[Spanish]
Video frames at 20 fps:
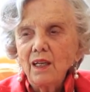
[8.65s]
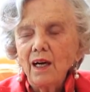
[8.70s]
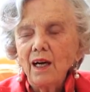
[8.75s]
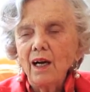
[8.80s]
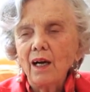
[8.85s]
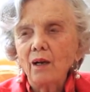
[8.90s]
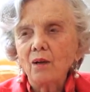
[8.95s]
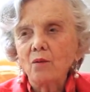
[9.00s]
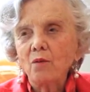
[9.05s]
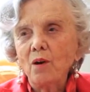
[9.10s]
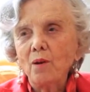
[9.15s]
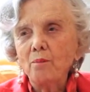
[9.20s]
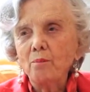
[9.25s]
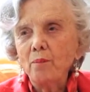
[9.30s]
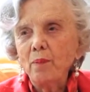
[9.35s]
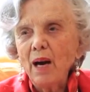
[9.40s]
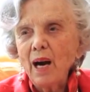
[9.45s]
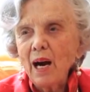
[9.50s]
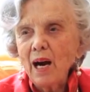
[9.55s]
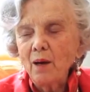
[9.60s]
a Juan
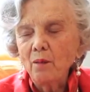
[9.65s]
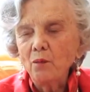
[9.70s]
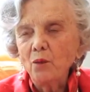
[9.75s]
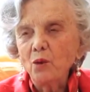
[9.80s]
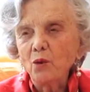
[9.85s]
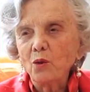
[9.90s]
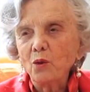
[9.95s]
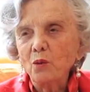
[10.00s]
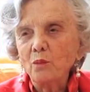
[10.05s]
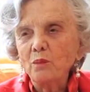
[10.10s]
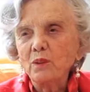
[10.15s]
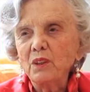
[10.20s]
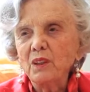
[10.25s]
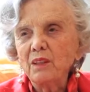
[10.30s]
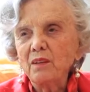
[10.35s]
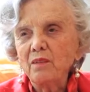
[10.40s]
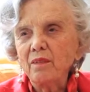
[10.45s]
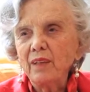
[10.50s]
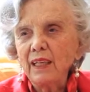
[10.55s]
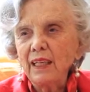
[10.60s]
Pablo, Gómez
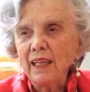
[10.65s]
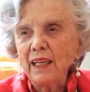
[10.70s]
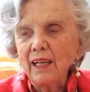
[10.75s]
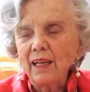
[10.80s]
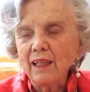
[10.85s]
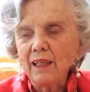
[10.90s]
Rivera,